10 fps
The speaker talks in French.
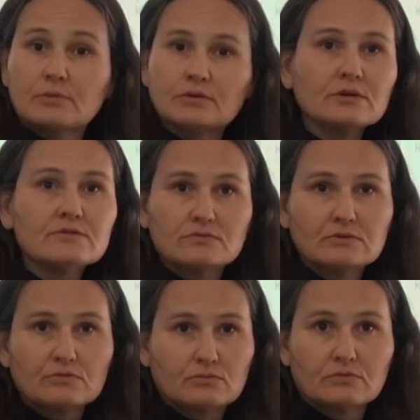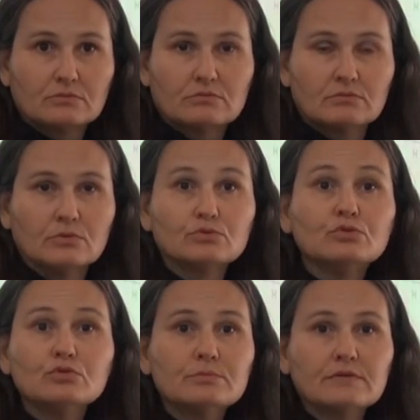Et maintenant, ils sont
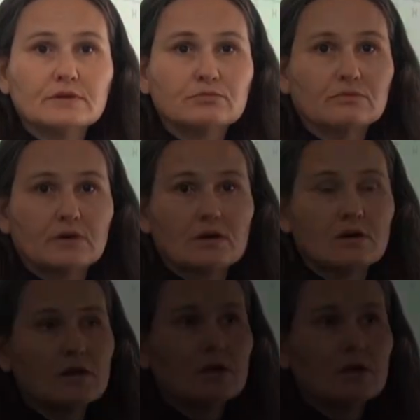autonomes avec tout ça.